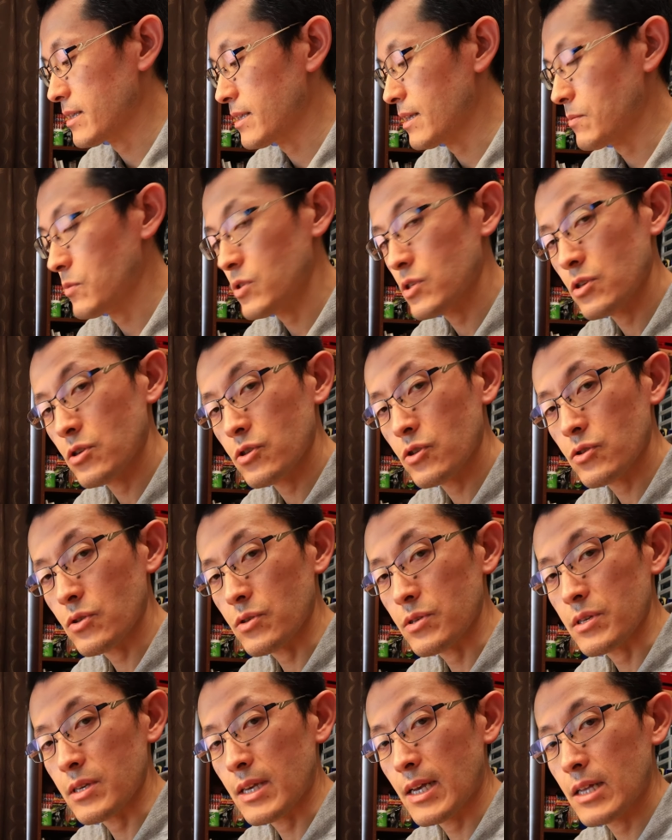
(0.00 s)
手持ちのちょっ
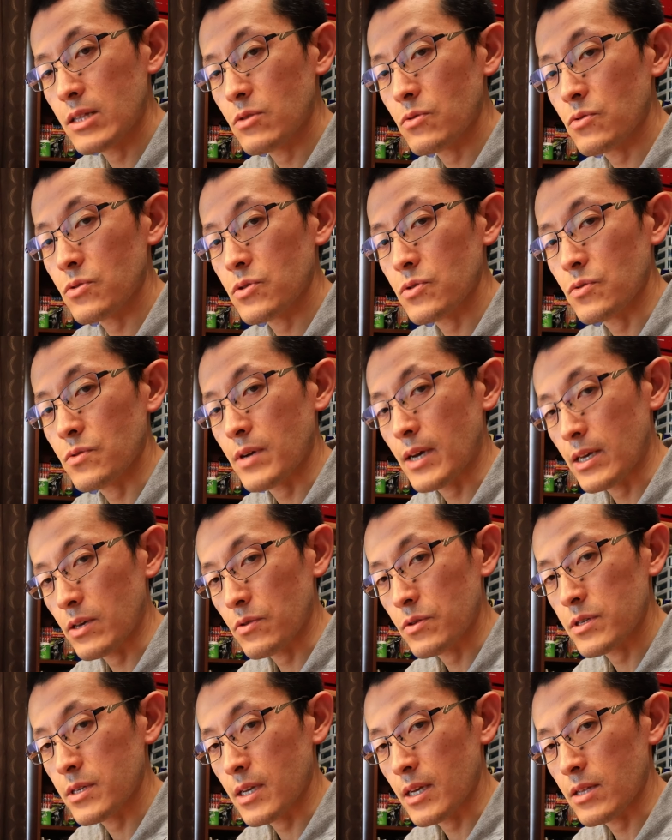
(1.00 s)
と図鑑のご紹介
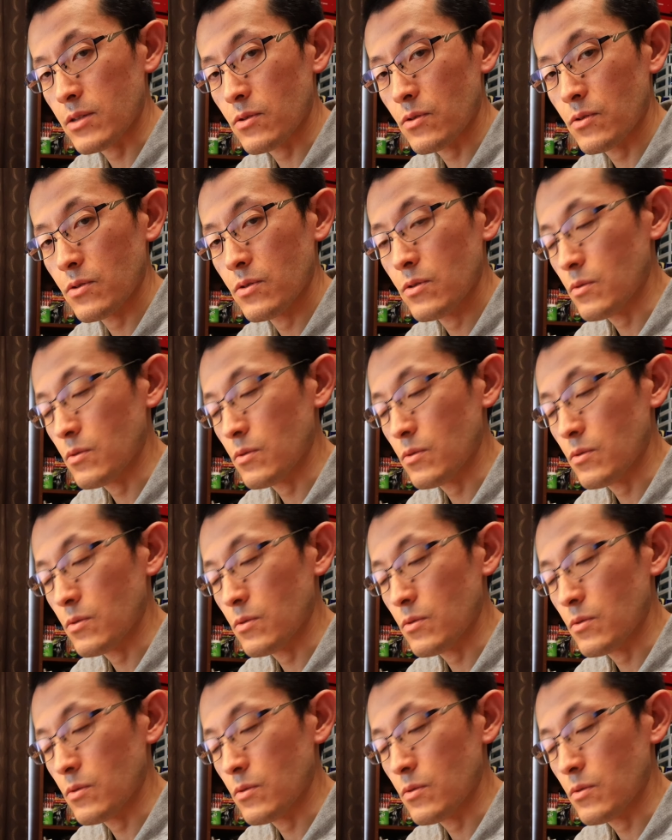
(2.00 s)
をしたいと思